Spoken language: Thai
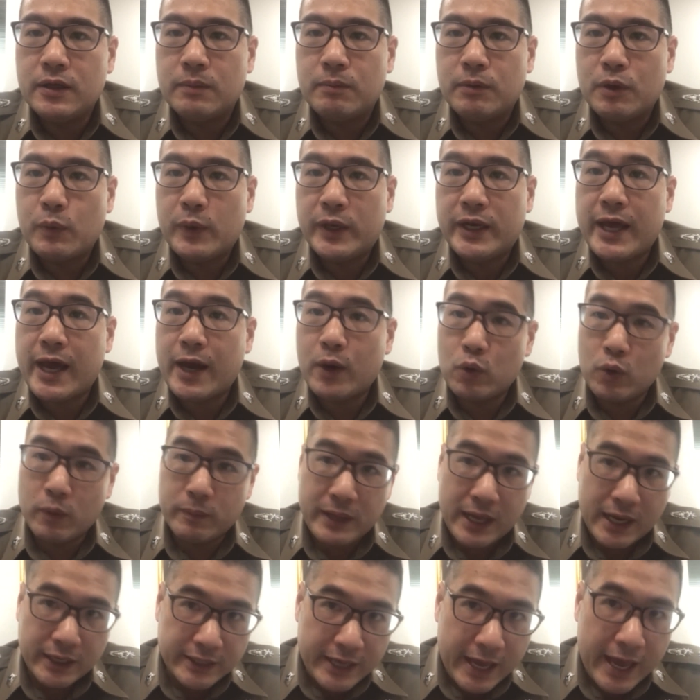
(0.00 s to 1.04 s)
บริเวณทางร่วม
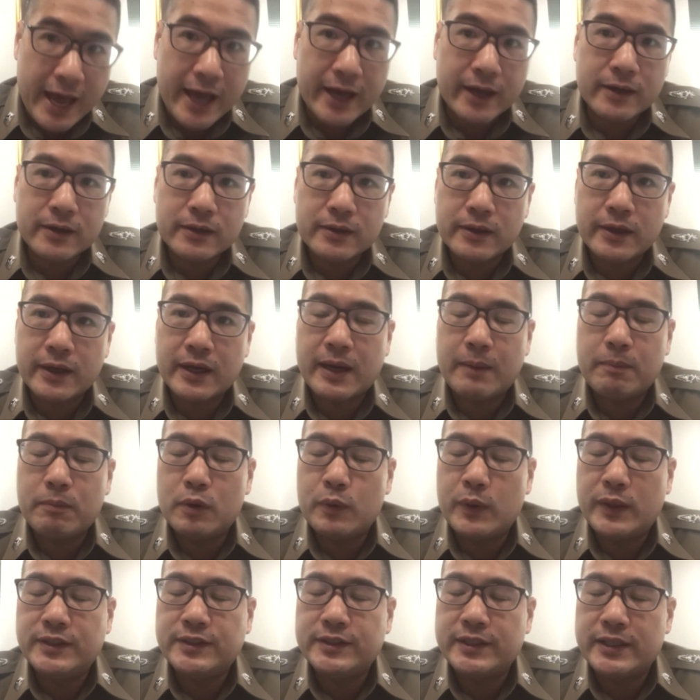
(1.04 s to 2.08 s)
ทางแยกนะครับ บ
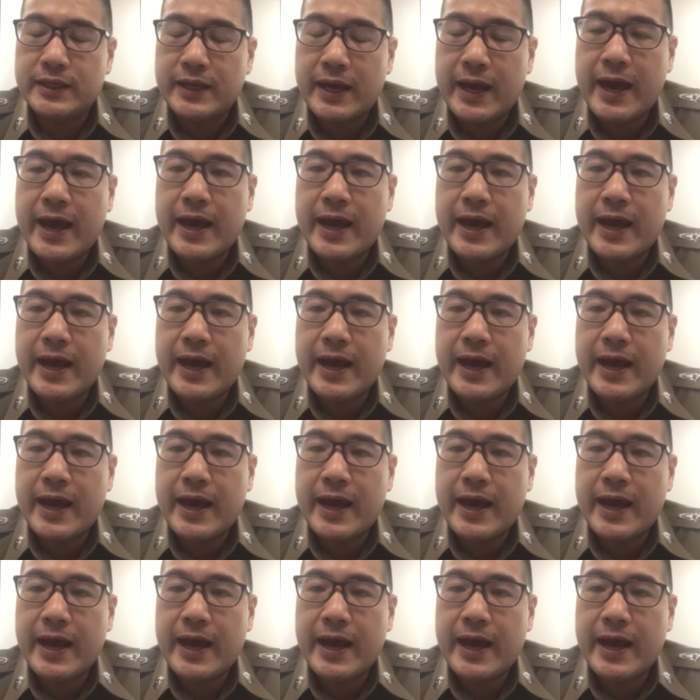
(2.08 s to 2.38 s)
ริเวณสี่แย